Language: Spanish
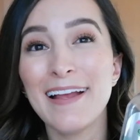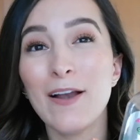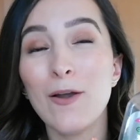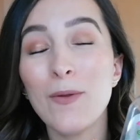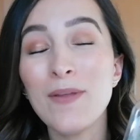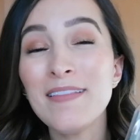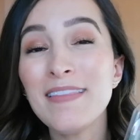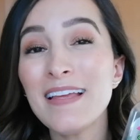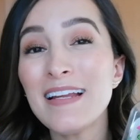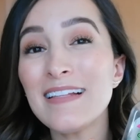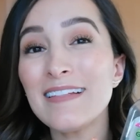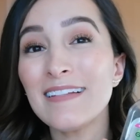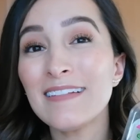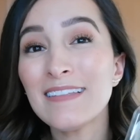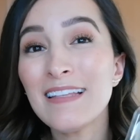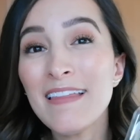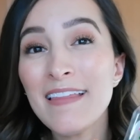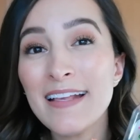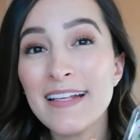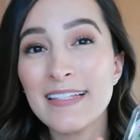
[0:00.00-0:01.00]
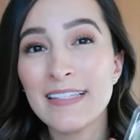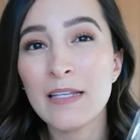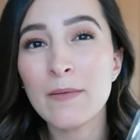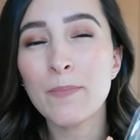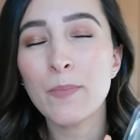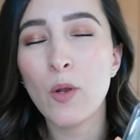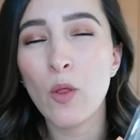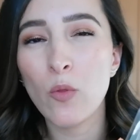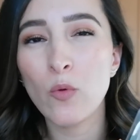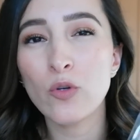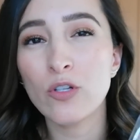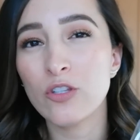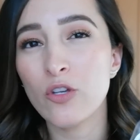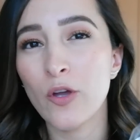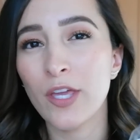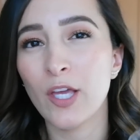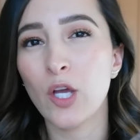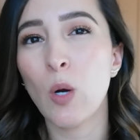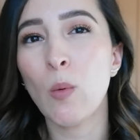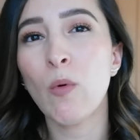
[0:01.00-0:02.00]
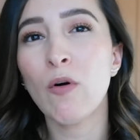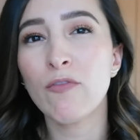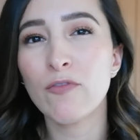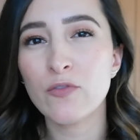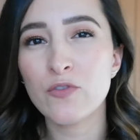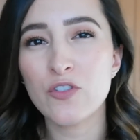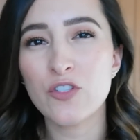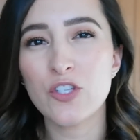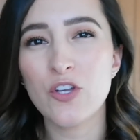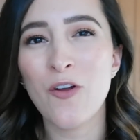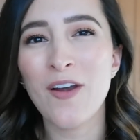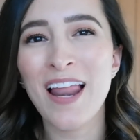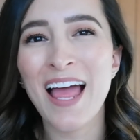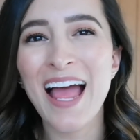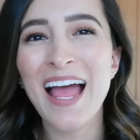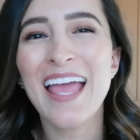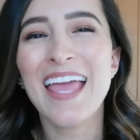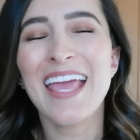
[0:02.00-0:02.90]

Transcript: Lo interesante de este producto y cómo funciona